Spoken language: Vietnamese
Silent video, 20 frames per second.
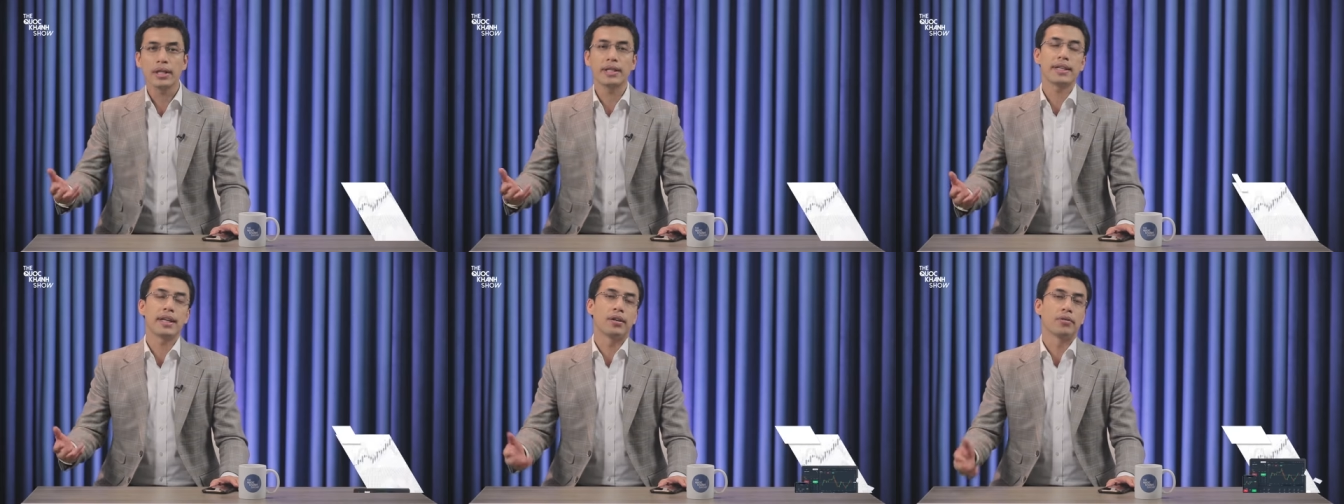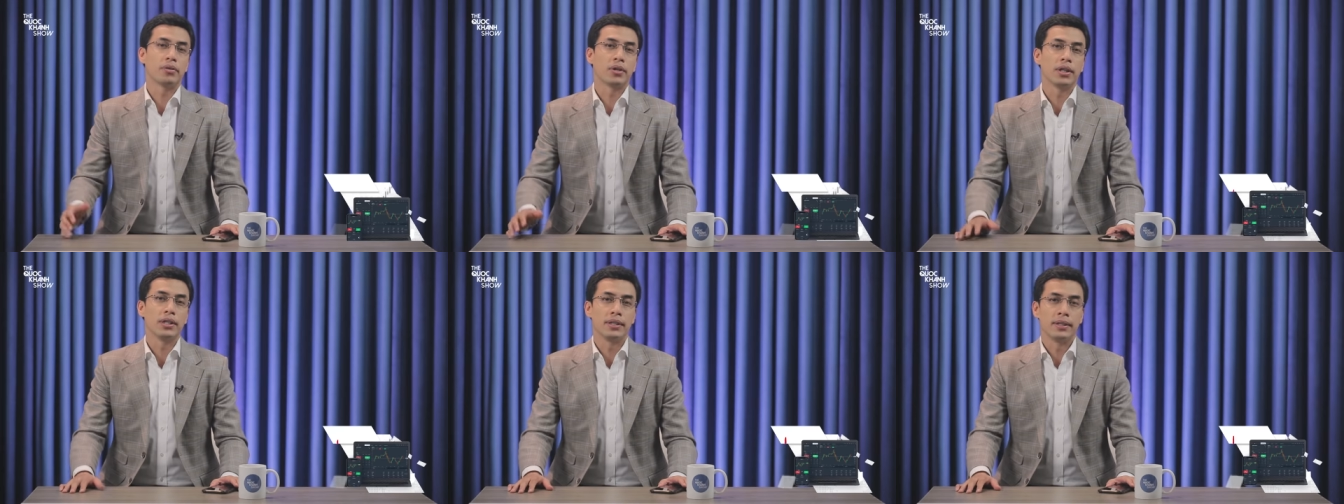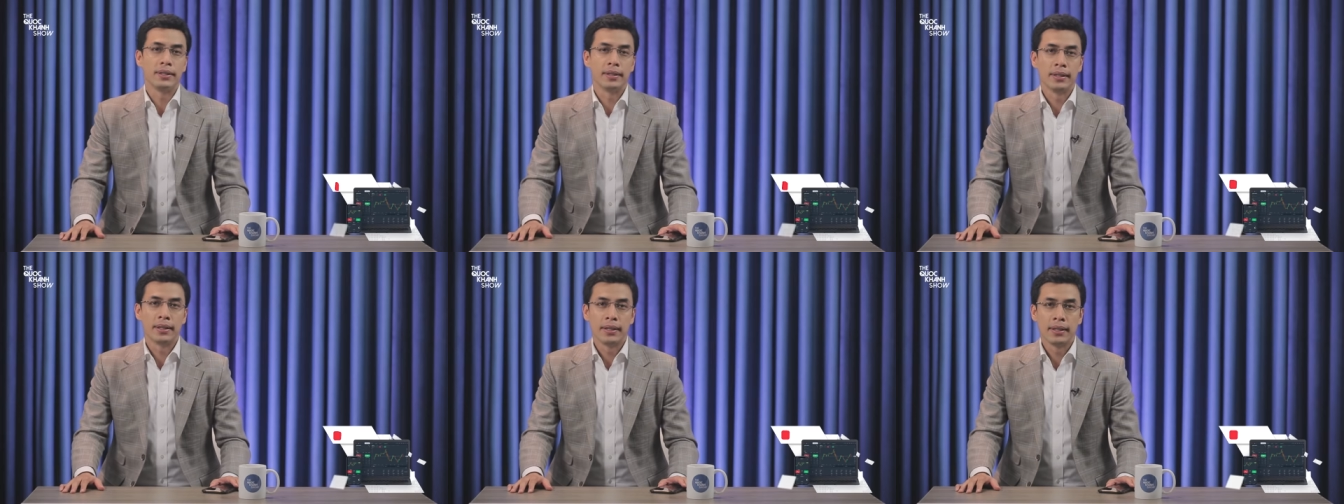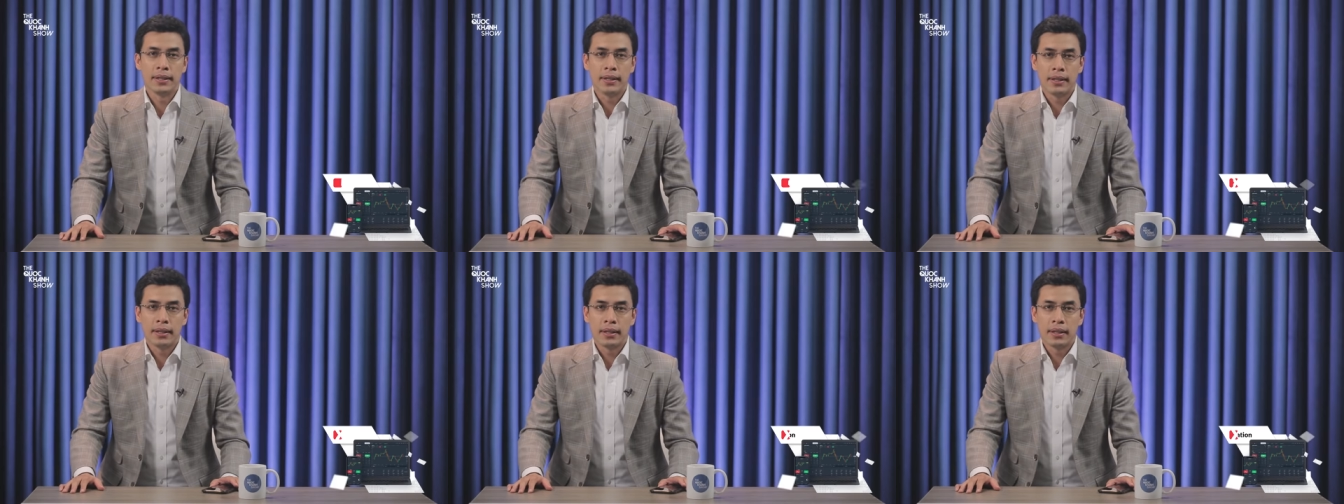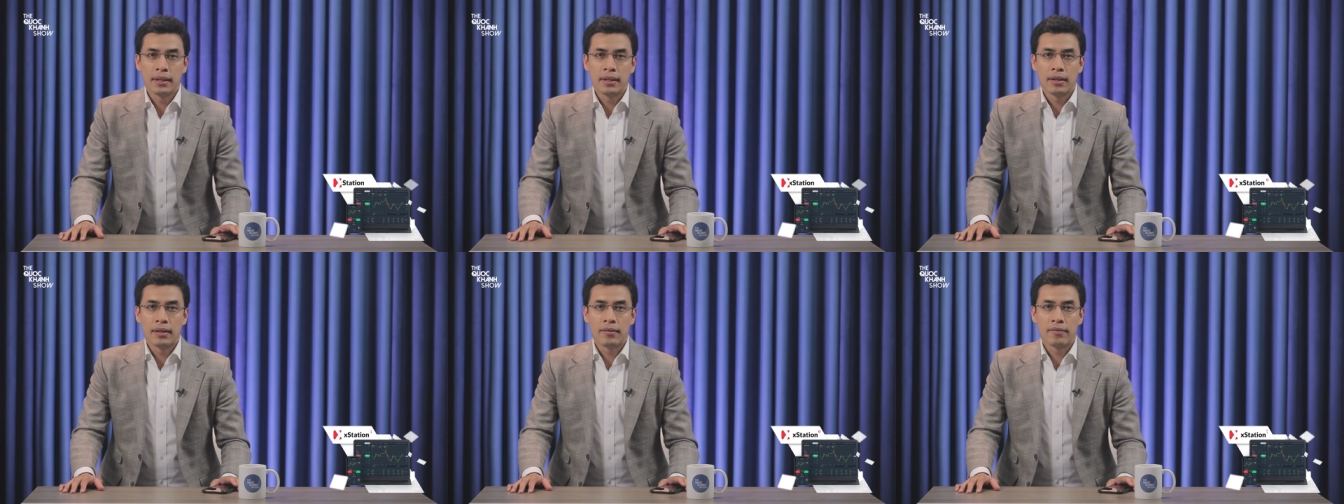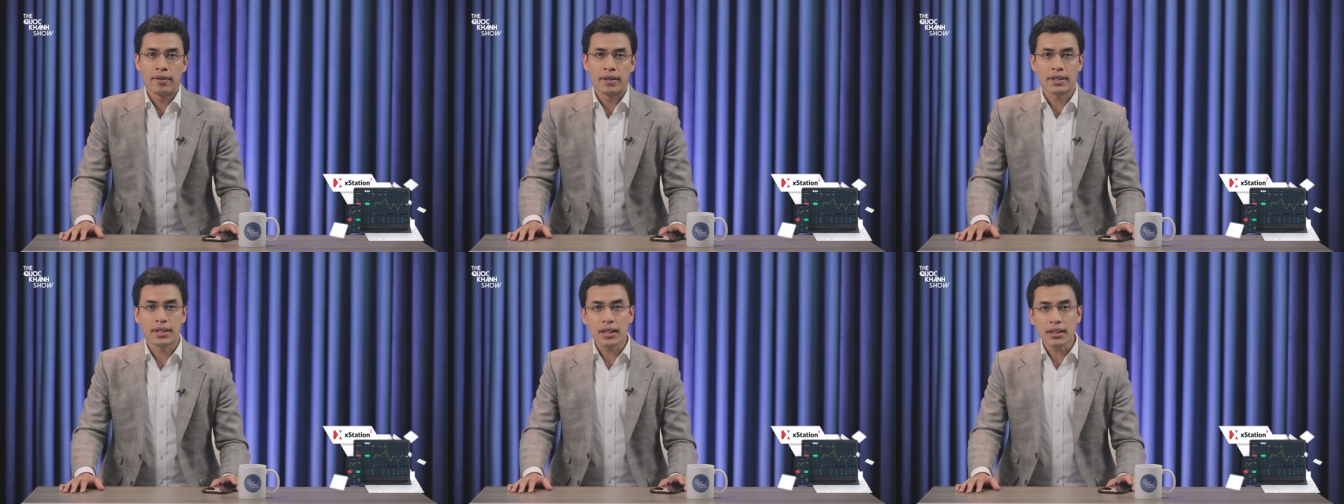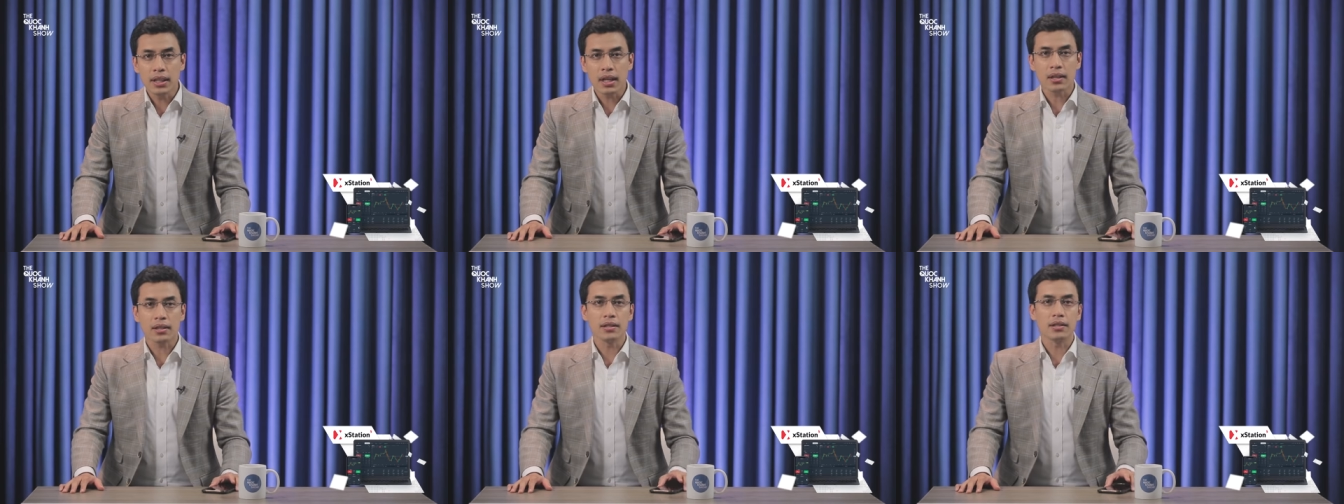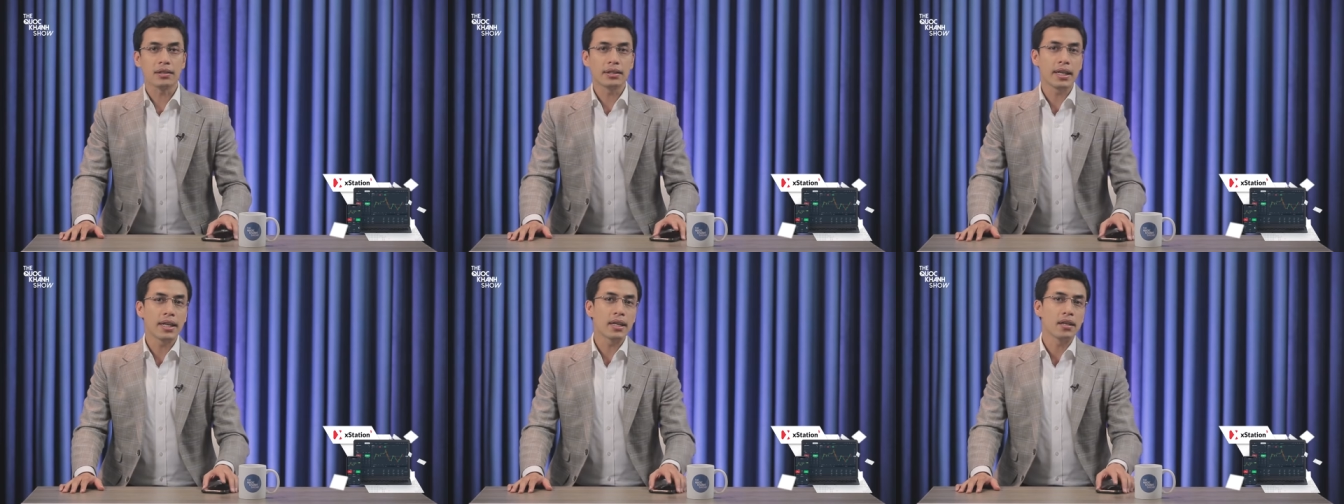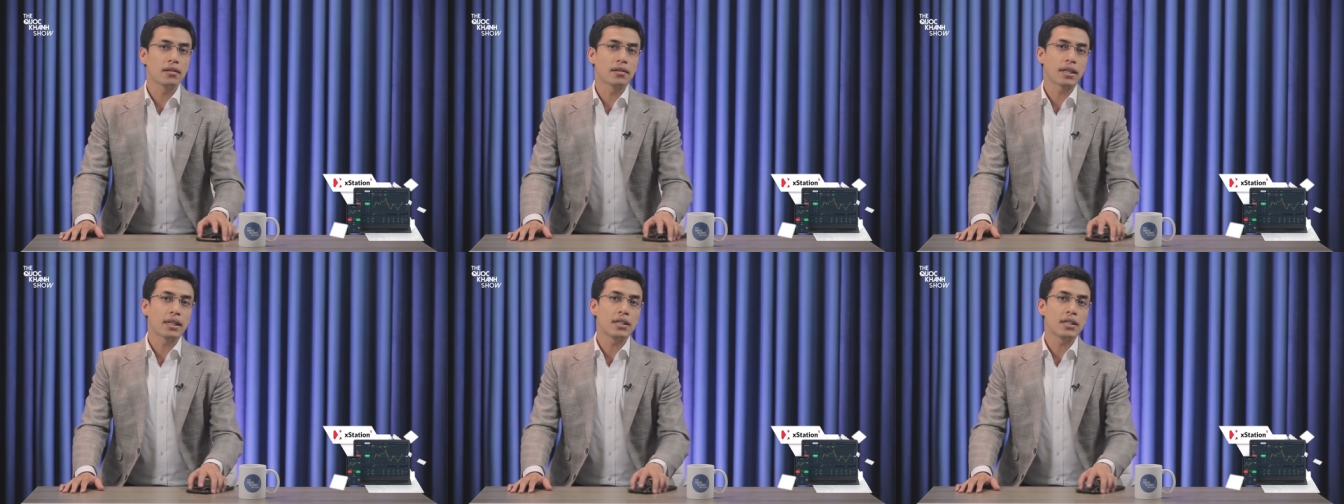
khích nhà đầu tư, và chứng thực được chiến lược